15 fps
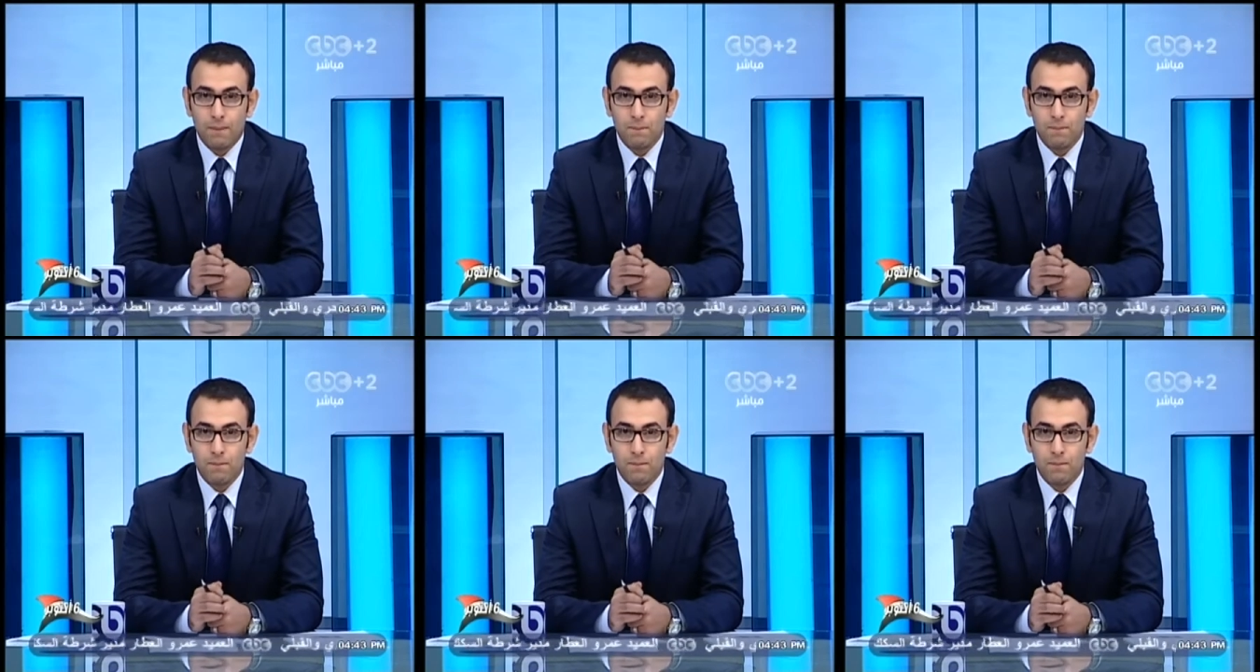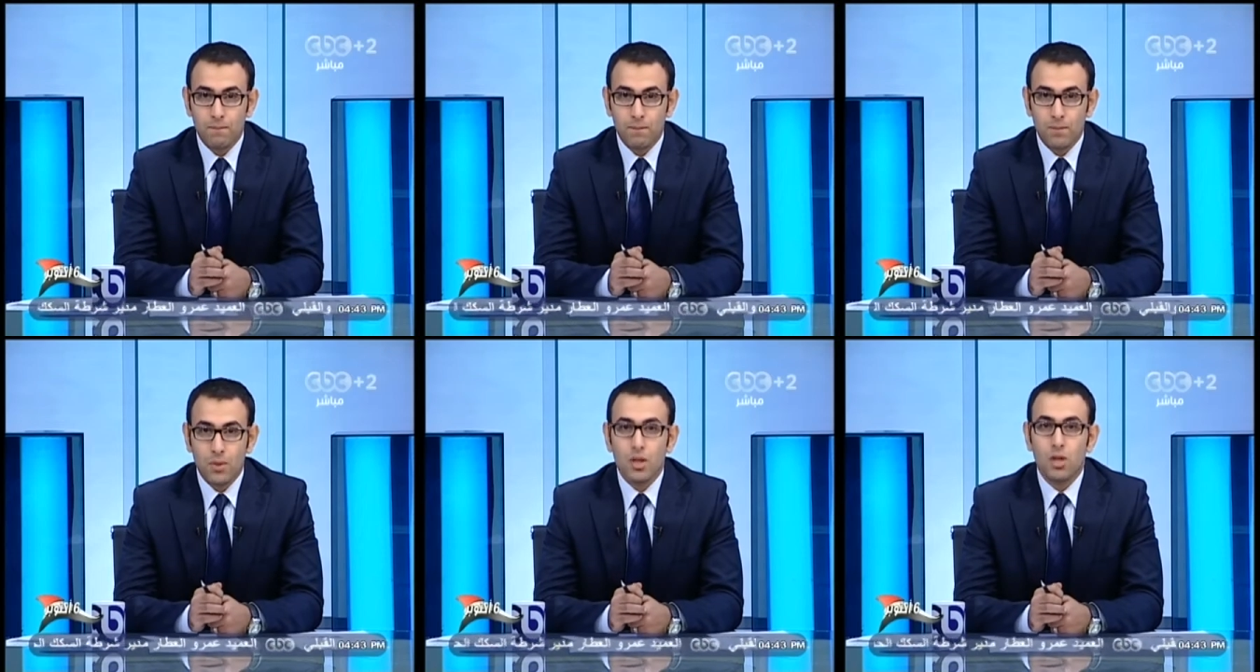الو
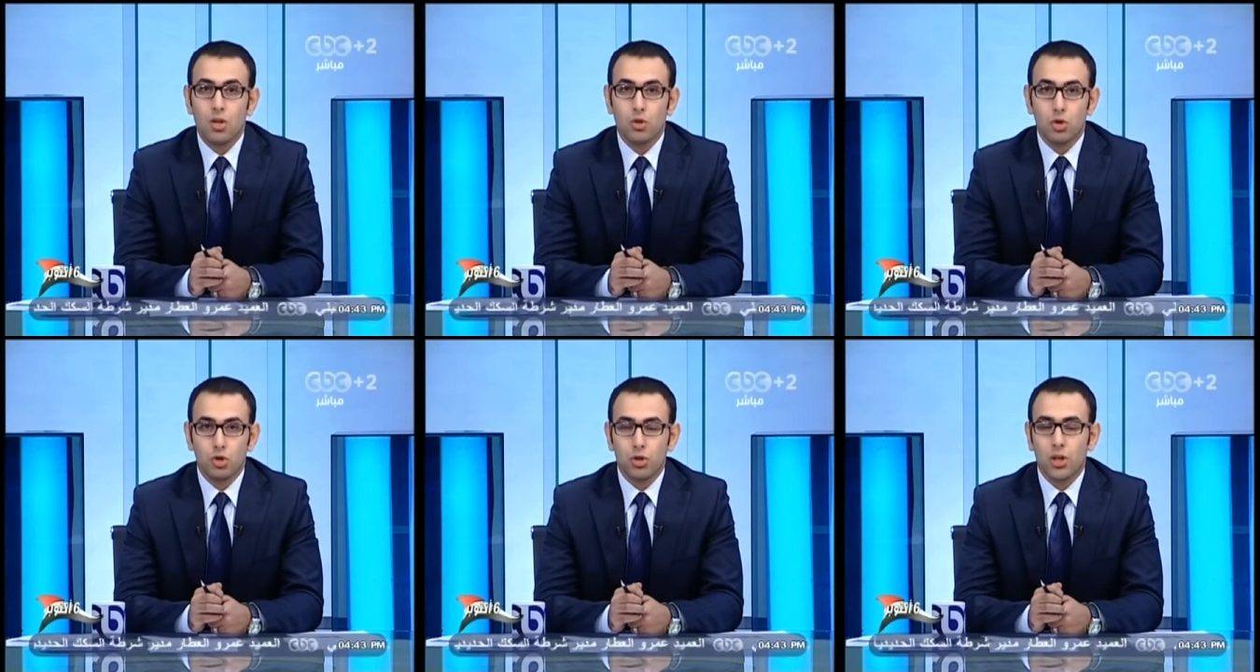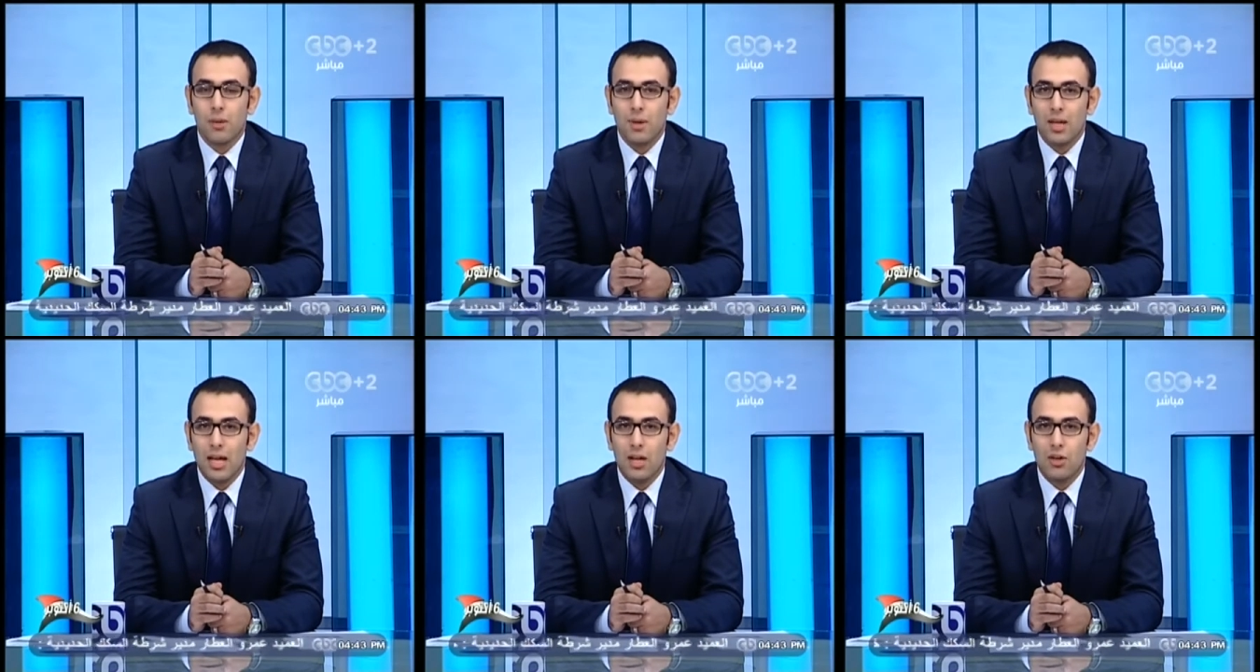دكتور
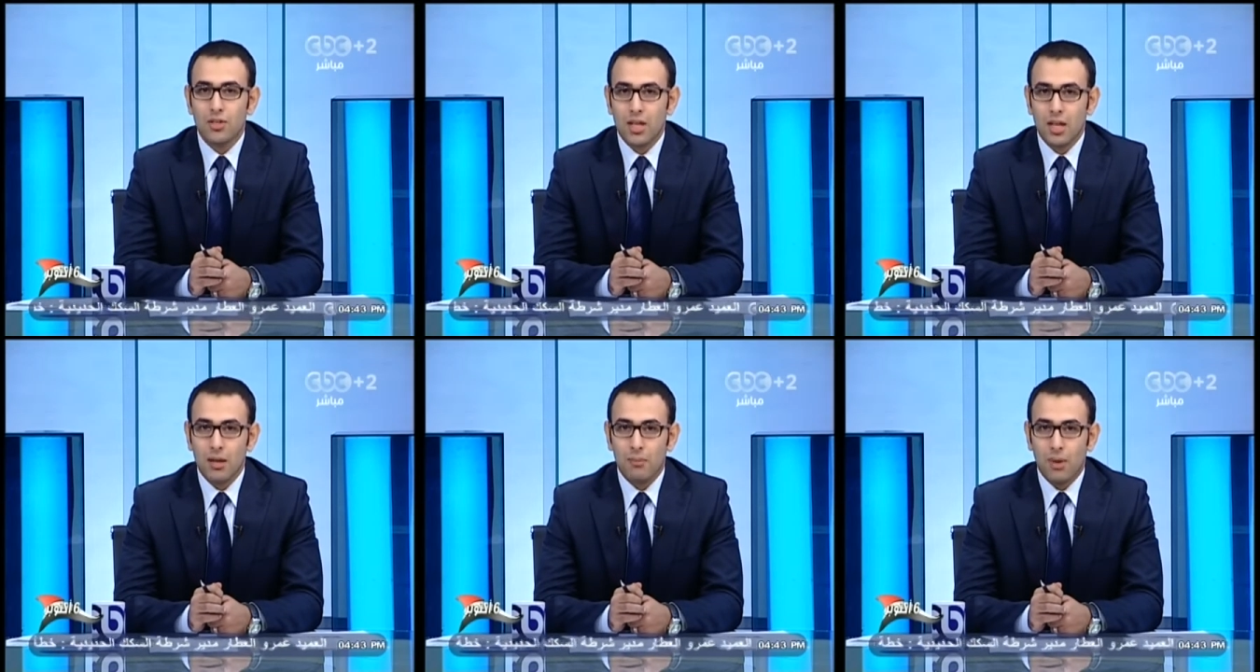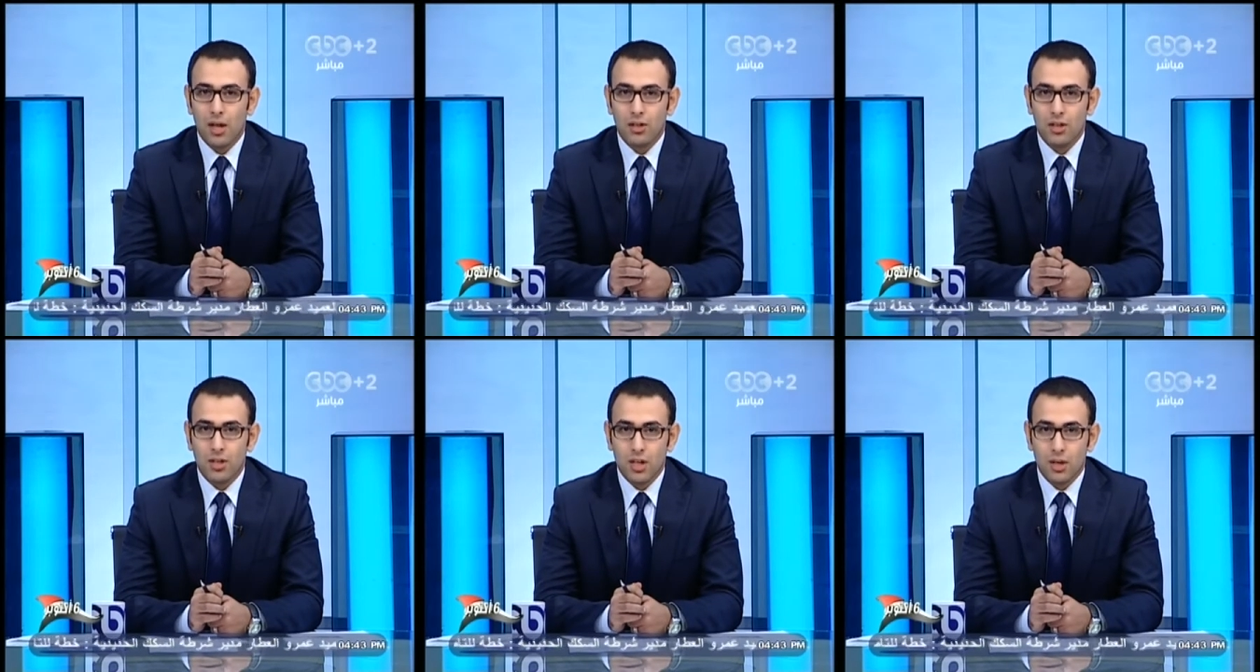كمال اهلا وسهلا
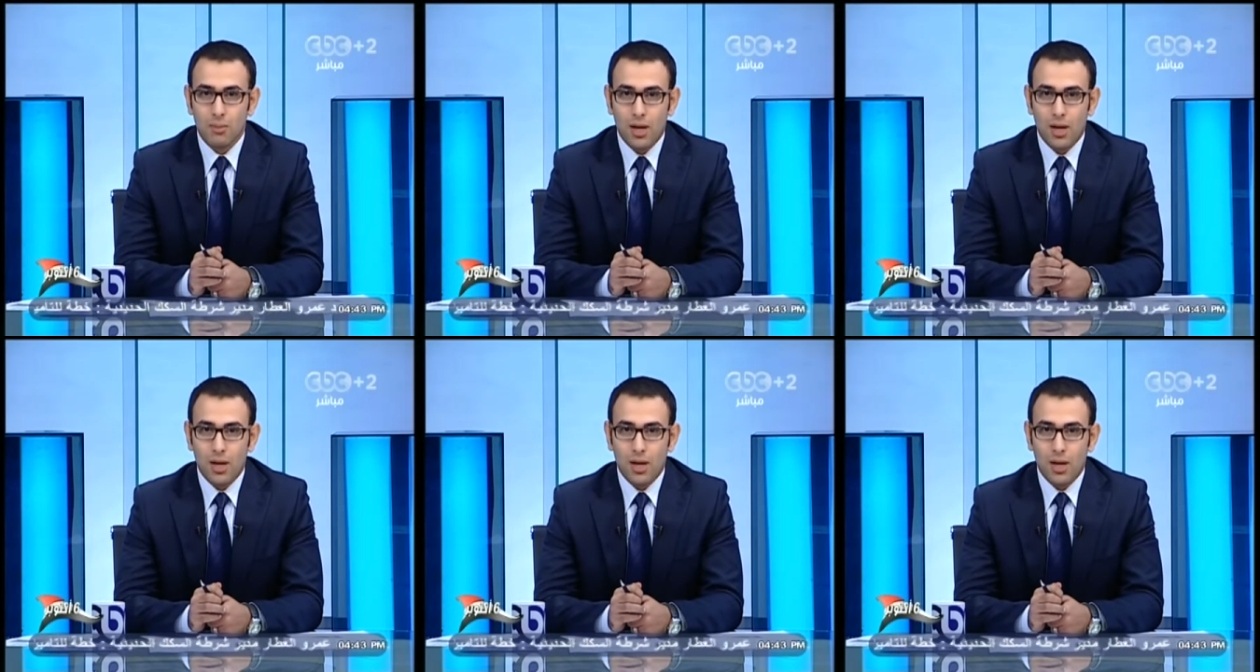بحضرتك